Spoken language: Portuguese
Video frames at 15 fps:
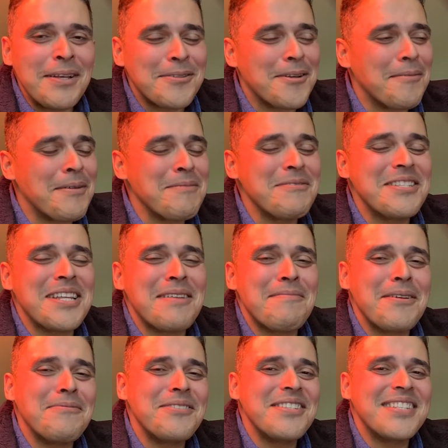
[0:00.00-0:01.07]
Só pra mostrar
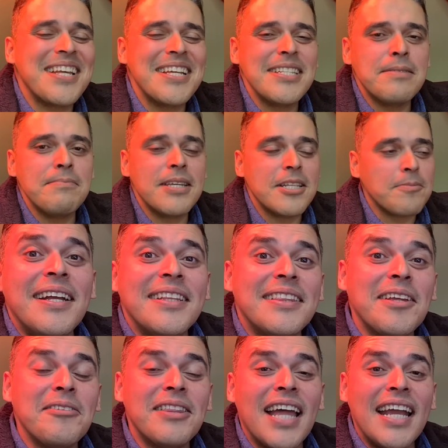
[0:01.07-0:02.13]
pra vocês mesmo.
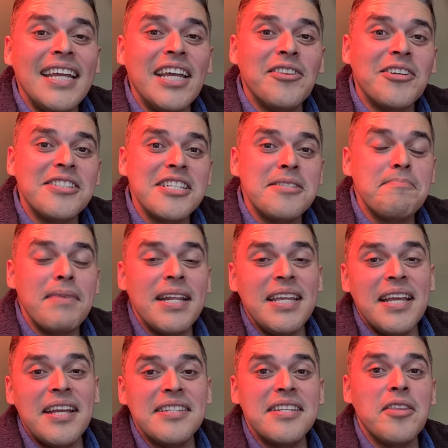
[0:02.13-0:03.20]
Então tá aí a nossa
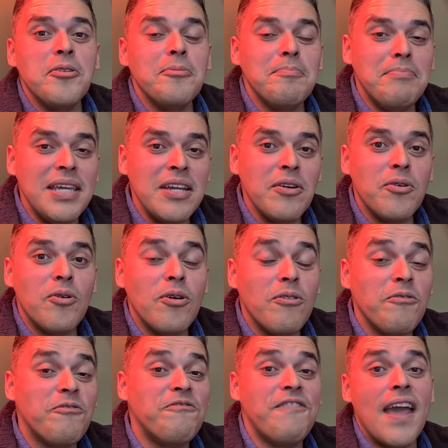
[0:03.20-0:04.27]
experiência no
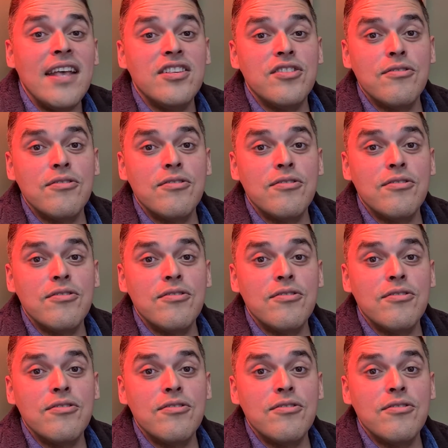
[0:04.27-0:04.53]
Bingo Fest